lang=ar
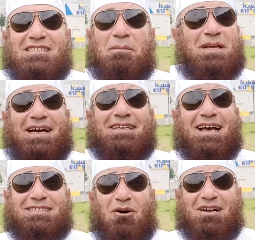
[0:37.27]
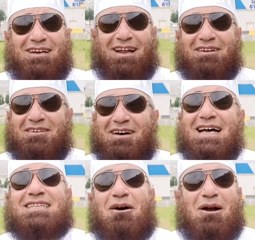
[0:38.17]
طب يعني ايه اتوكل على الله
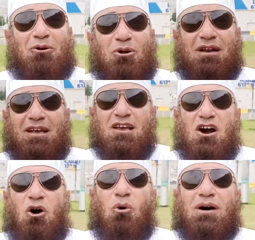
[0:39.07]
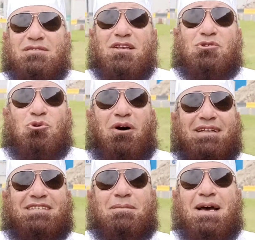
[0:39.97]
التوكل هو صدق
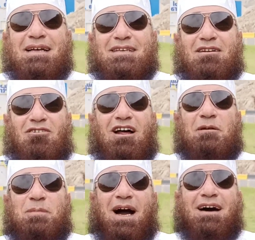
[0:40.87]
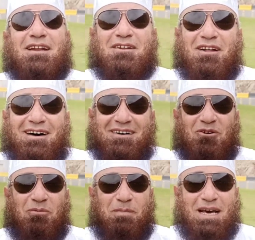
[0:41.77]
اعتماد القلب على الله
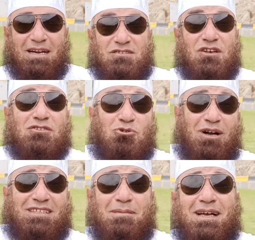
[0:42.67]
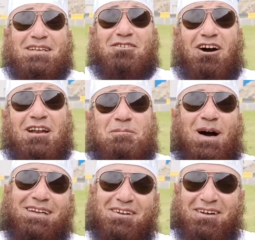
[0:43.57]
خد بالك صدق اعتماد القلب
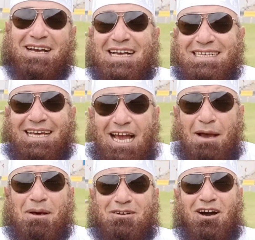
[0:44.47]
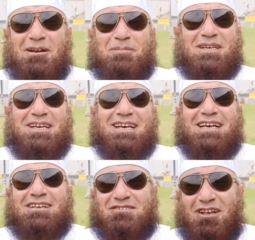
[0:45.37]
على الله يعني عمل قلبي
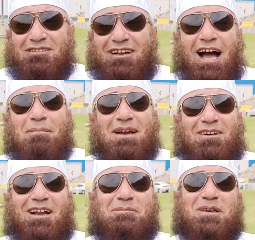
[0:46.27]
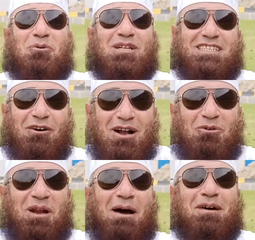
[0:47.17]
الصدق عمل قلبي
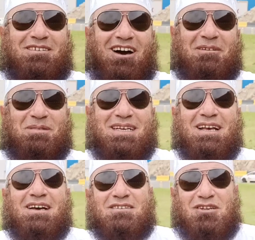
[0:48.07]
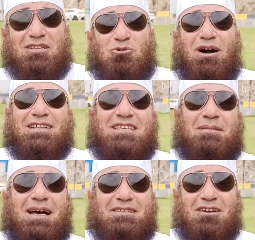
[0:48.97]
والتوكل عمل قلبي صدق
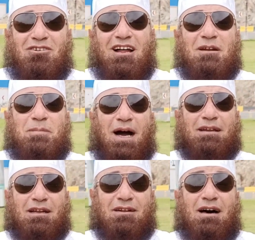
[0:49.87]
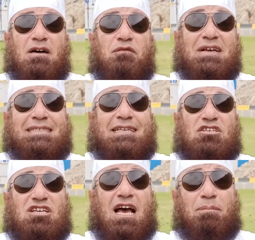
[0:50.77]
اعتماد القلب على الله في
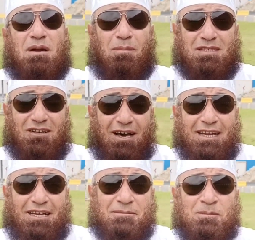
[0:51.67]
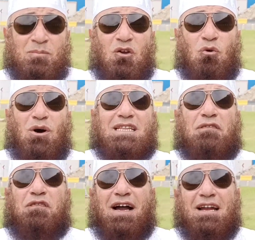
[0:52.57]
استجلاب المصالح
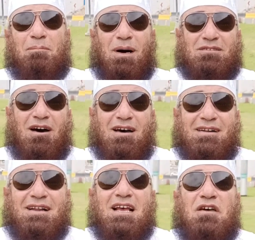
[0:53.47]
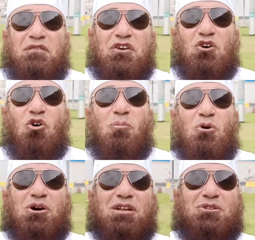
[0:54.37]
ودفع المضار في
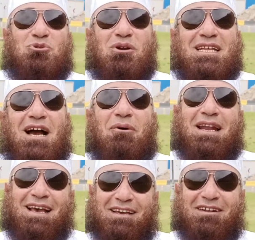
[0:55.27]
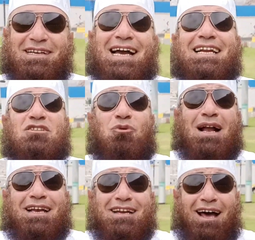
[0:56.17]
امور الدنيا والاخره يعني
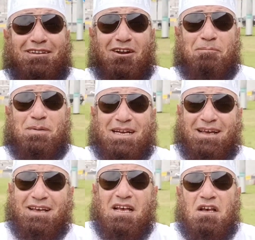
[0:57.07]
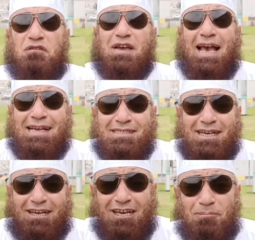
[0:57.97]
توكل على ربنا في
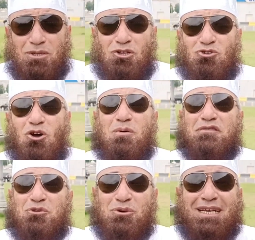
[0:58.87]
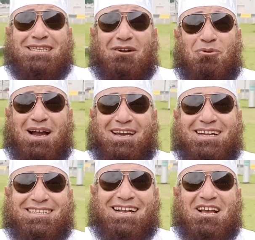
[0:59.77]
اي خير بتطلبه في دنيتك
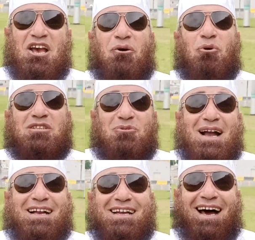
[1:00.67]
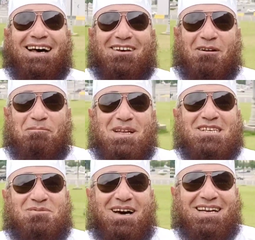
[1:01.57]
واخرتك وتوكل على
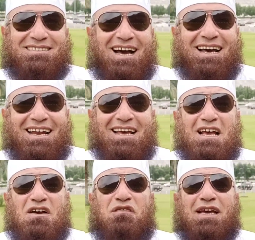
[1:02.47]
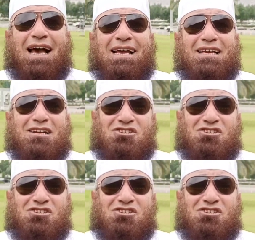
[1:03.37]
ربنا سبحانه وتعالى في أي